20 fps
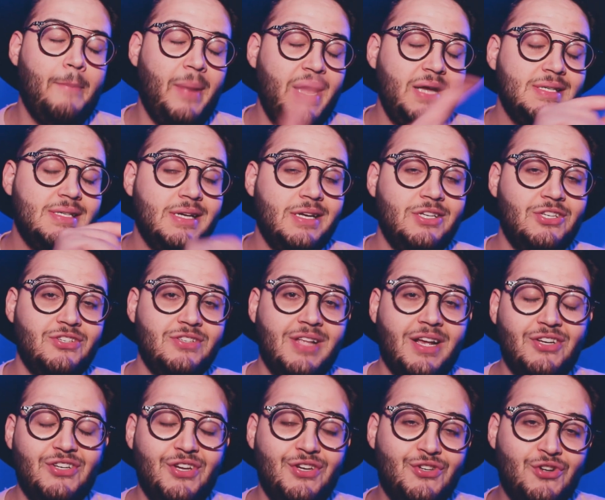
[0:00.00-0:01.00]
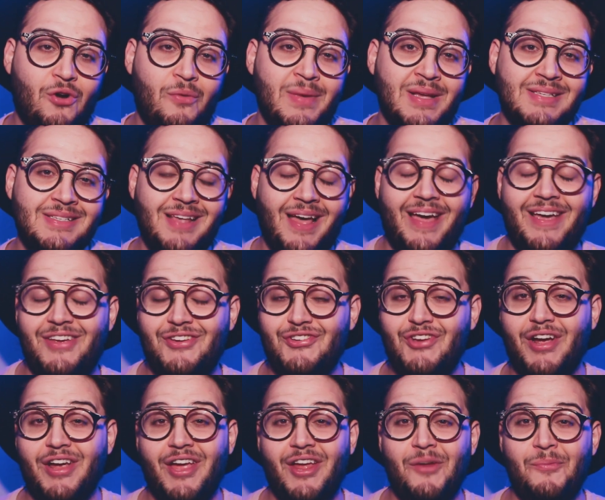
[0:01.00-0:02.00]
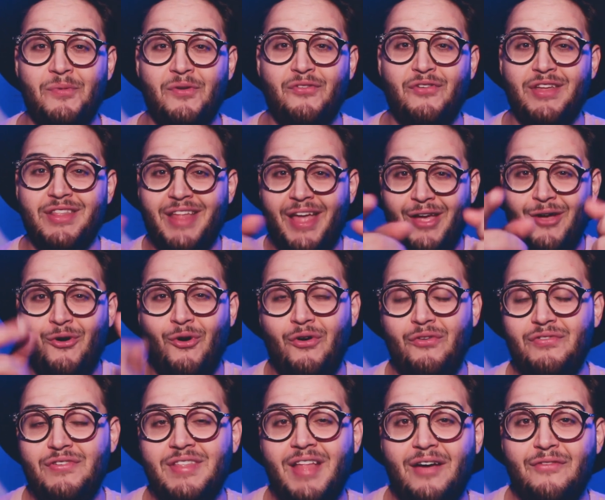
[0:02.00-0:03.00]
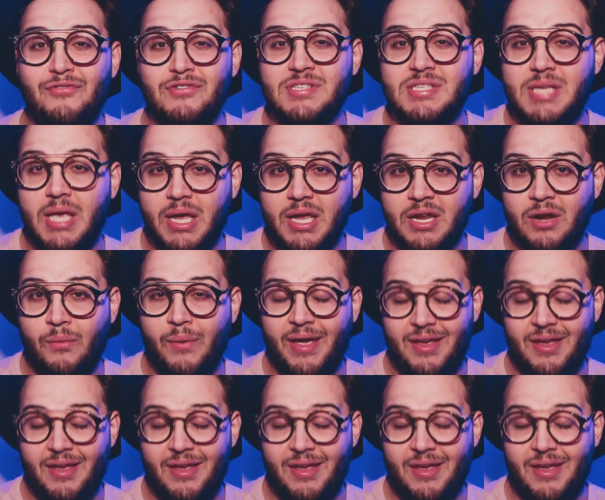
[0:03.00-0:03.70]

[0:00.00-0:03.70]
Mas antes da gente começar aí, já quero aproveitar e convidar você que não